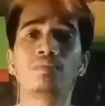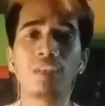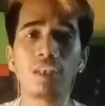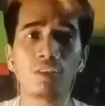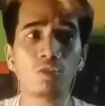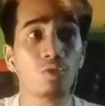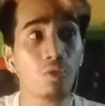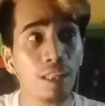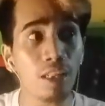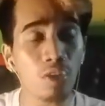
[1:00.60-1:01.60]
PIL
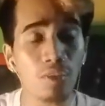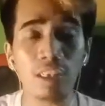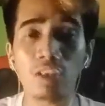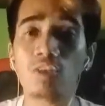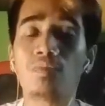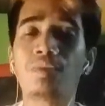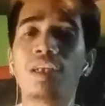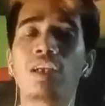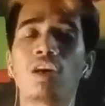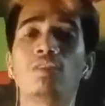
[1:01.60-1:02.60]
2022
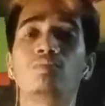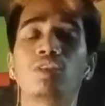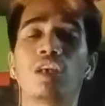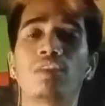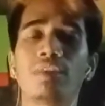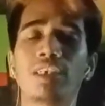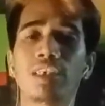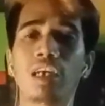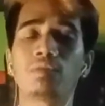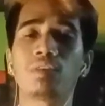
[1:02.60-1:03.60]
Pilracom Chairman's
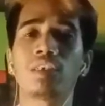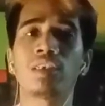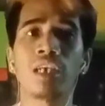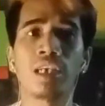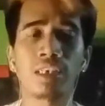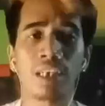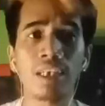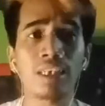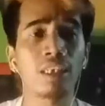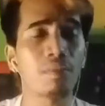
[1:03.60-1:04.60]
Cup Stakes
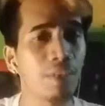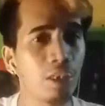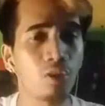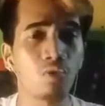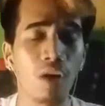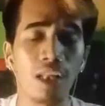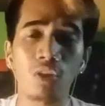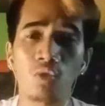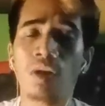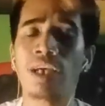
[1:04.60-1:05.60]
Race Division
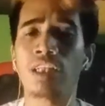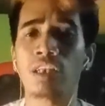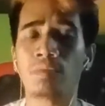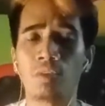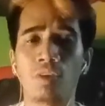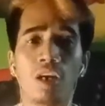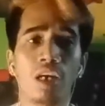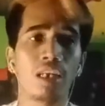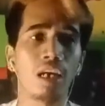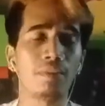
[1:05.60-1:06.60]
1, 2, and 3 po
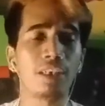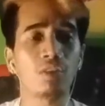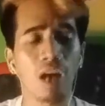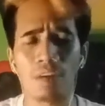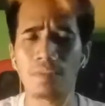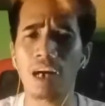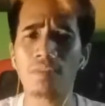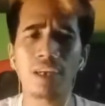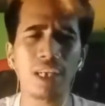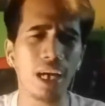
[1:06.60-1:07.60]
na medyo
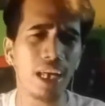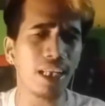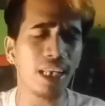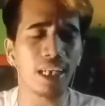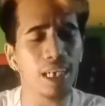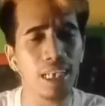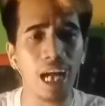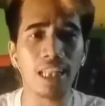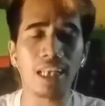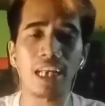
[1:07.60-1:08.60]
kaabang-abang na kanila. Talagang
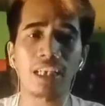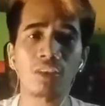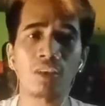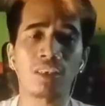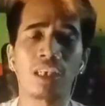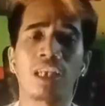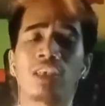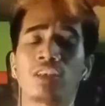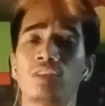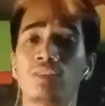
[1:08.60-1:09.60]
inaantay natin to kasi
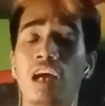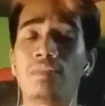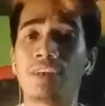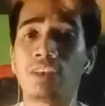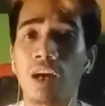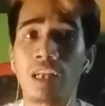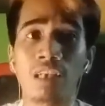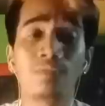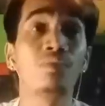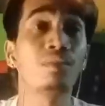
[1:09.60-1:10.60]
nandito yung laban ng
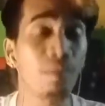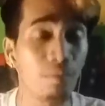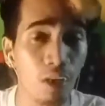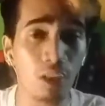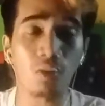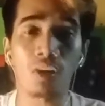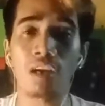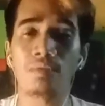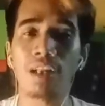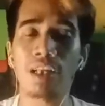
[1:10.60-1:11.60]
ating paboritong
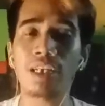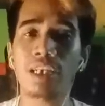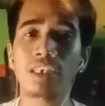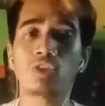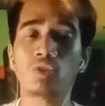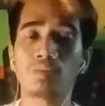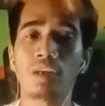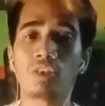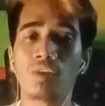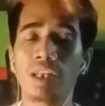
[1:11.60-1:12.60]
rivalry na si
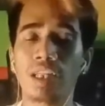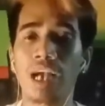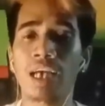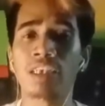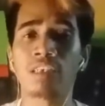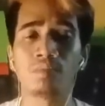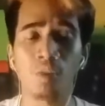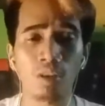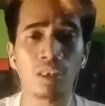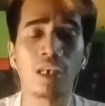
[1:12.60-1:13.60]
Super Swerte at si
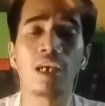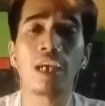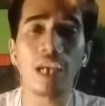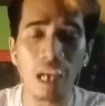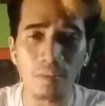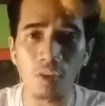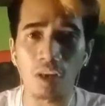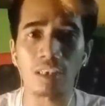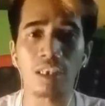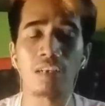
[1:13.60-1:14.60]
Boss
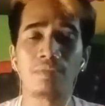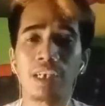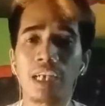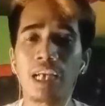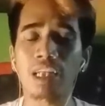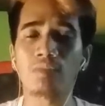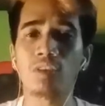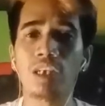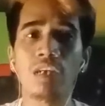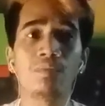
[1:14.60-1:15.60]
Emong. Eh, sila yung magkikita
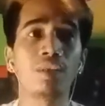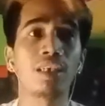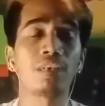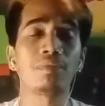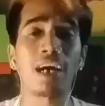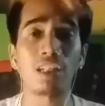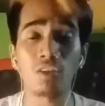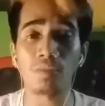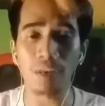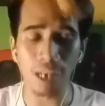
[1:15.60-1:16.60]
muli sa
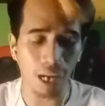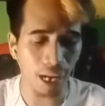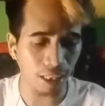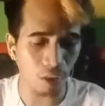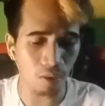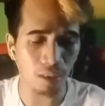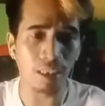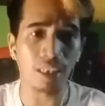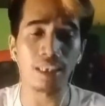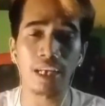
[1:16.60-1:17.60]
pangatlong pagkakataon
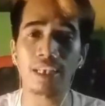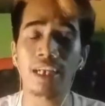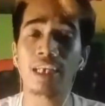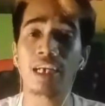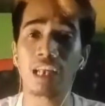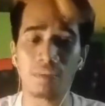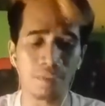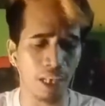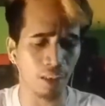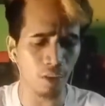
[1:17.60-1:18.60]
ng serye ng
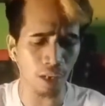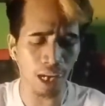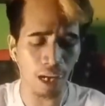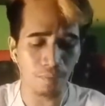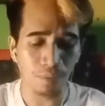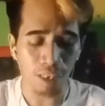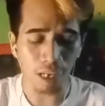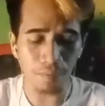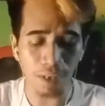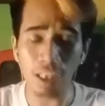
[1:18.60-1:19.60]
laban na to. Kaya,
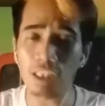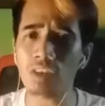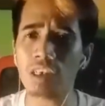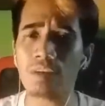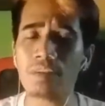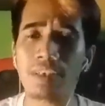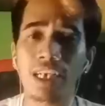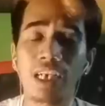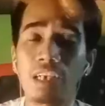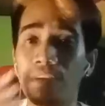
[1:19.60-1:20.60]
siyempre, hindi ko
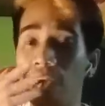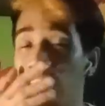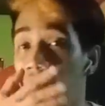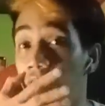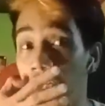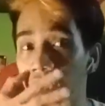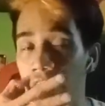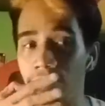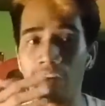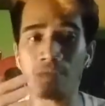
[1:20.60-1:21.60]
napapatagalin pa yung ating mga
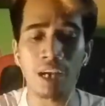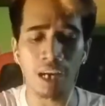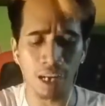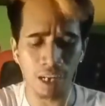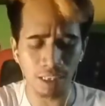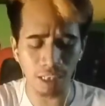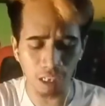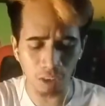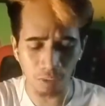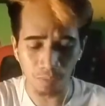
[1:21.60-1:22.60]
giya, mga bayang kalorisa.
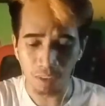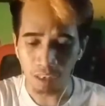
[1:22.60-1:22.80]
Ito,